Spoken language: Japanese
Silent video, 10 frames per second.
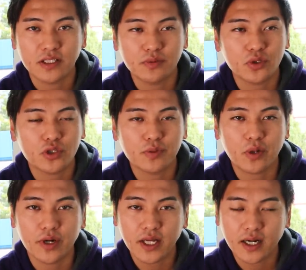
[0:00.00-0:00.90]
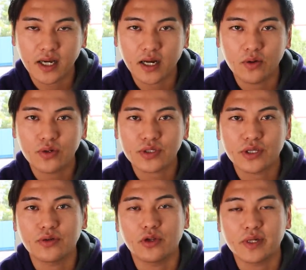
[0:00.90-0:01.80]
自分の強みこれだから、こういう
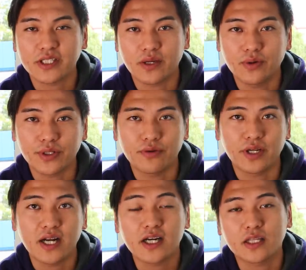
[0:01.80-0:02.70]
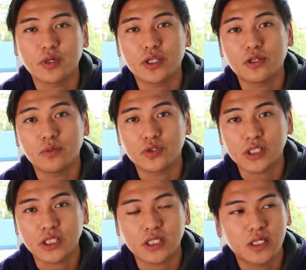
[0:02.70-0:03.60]
スキルを伸ばしていこうっていうふうに考えてもいいと思う
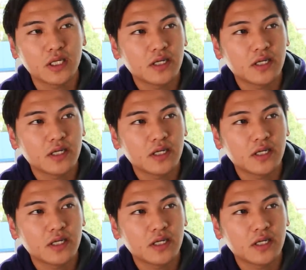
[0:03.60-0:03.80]
し、